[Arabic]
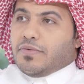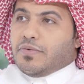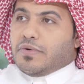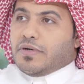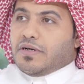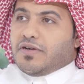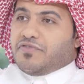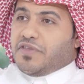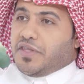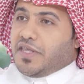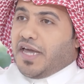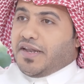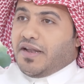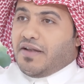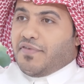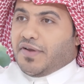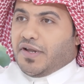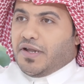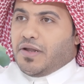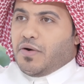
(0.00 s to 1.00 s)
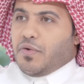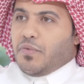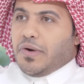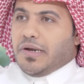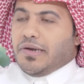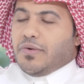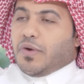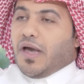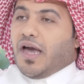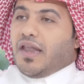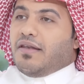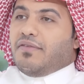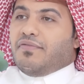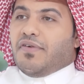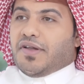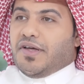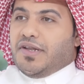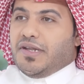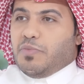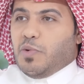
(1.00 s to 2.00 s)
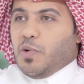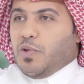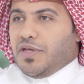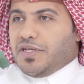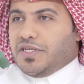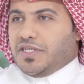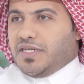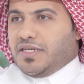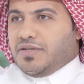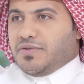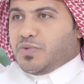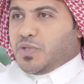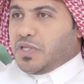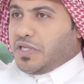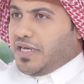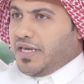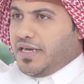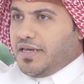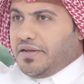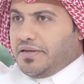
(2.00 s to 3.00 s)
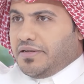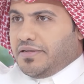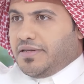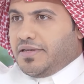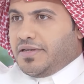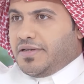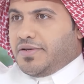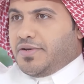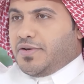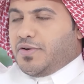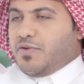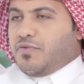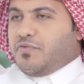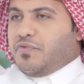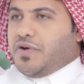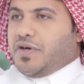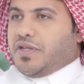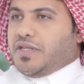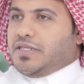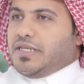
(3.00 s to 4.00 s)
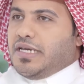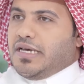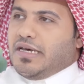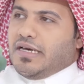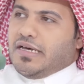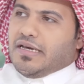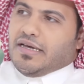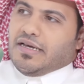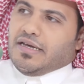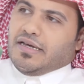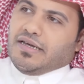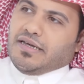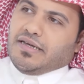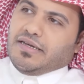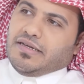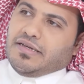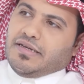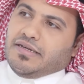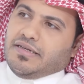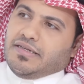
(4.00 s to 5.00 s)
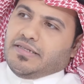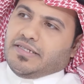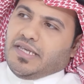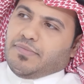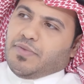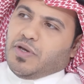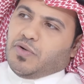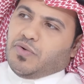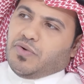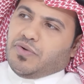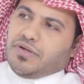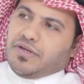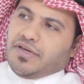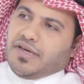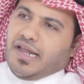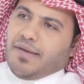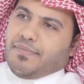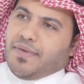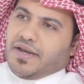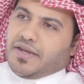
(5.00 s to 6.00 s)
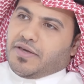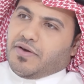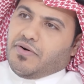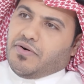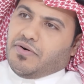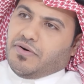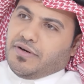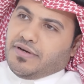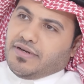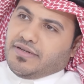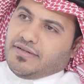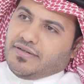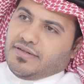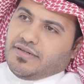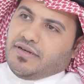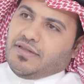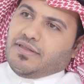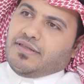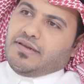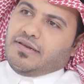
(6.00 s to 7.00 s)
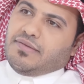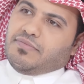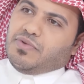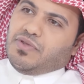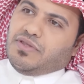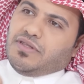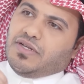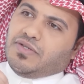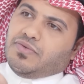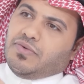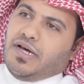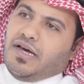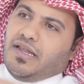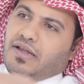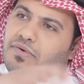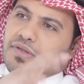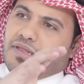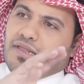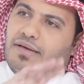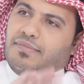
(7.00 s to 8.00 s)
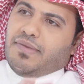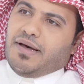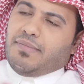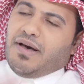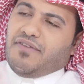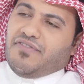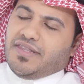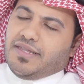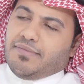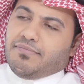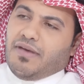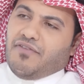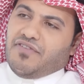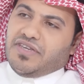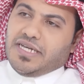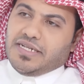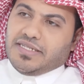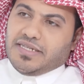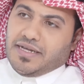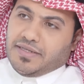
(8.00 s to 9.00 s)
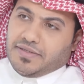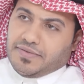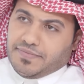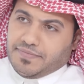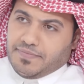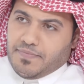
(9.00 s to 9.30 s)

وافتتحنا الفرع الاول وكان الفرع نموذجي وصغير فكرته آه، زي ما يقولون جراب اند جو خذ المنتج والحلا واطلع ما في ما في جلسات.